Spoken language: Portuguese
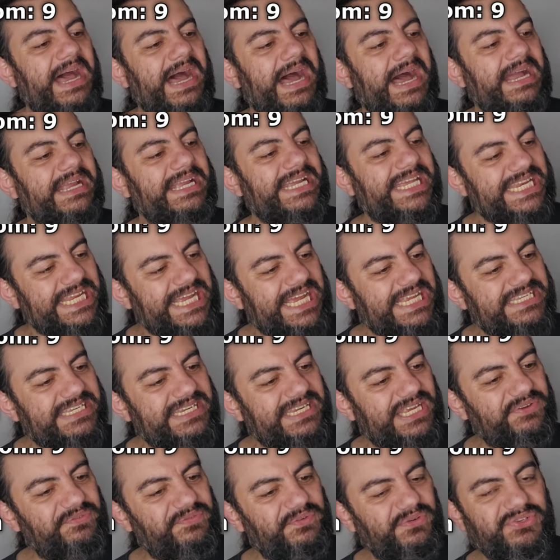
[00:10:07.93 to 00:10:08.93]
a
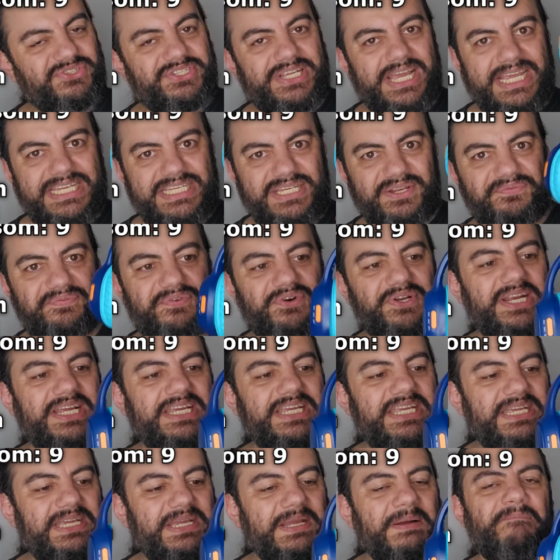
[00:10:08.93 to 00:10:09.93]
criança que for usar esse fone
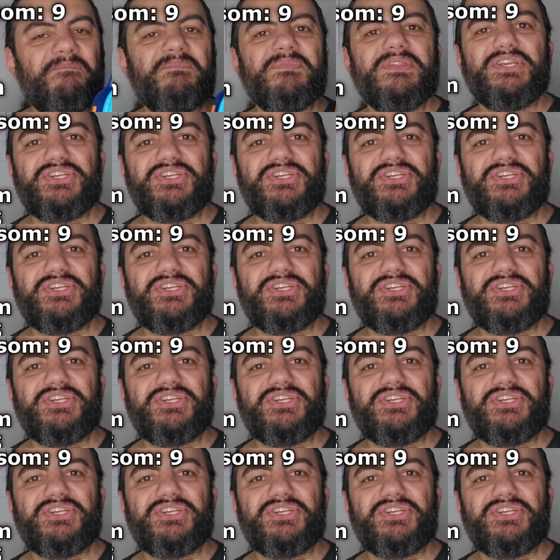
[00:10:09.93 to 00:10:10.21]
aqui